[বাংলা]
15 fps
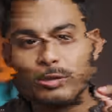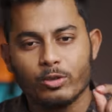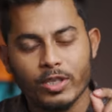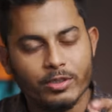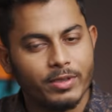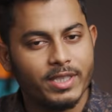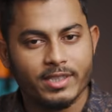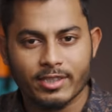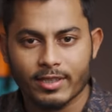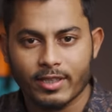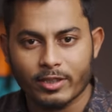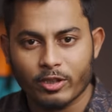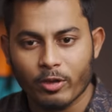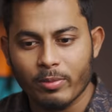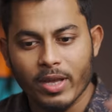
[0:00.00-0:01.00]
শুধু একটু ইচ্ছা
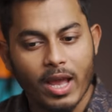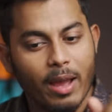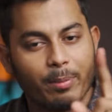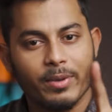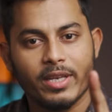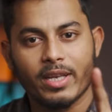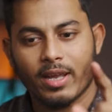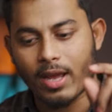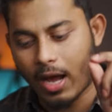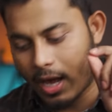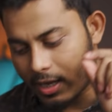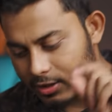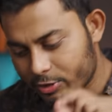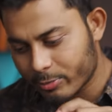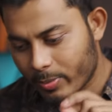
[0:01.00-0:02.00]
থাকতে হবে আপনি
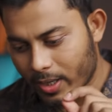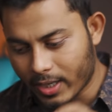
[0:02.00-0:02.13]
আজ